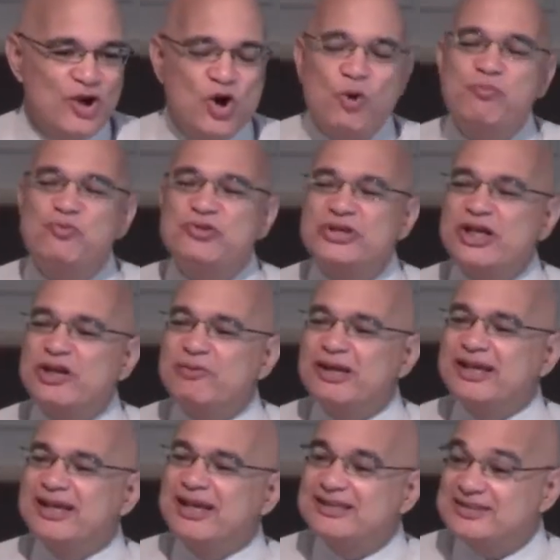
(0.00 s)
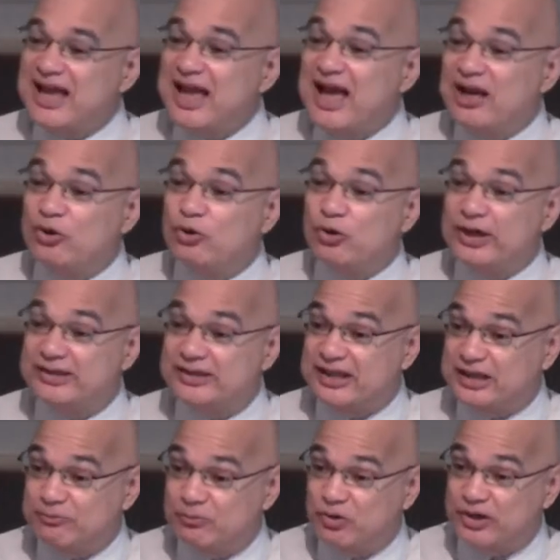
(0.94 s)
Observen que es algo que
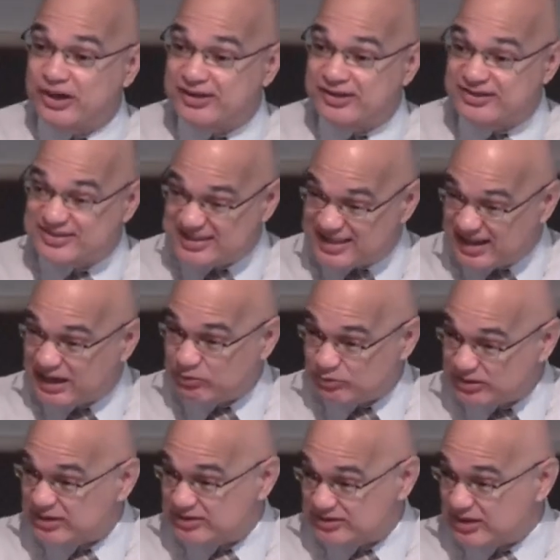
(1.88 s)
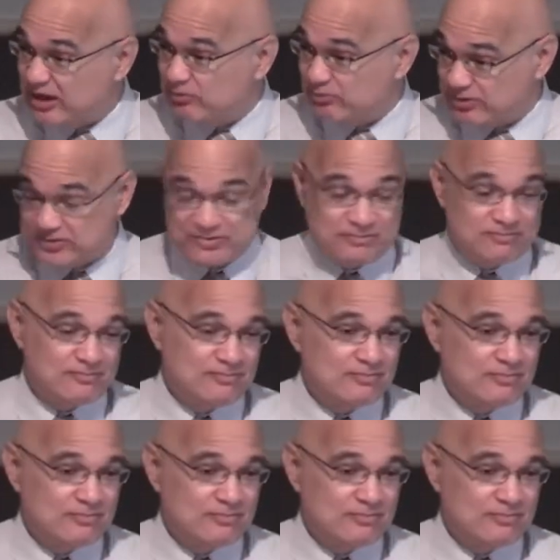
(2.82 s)
tenemos que decir a nuestras almas.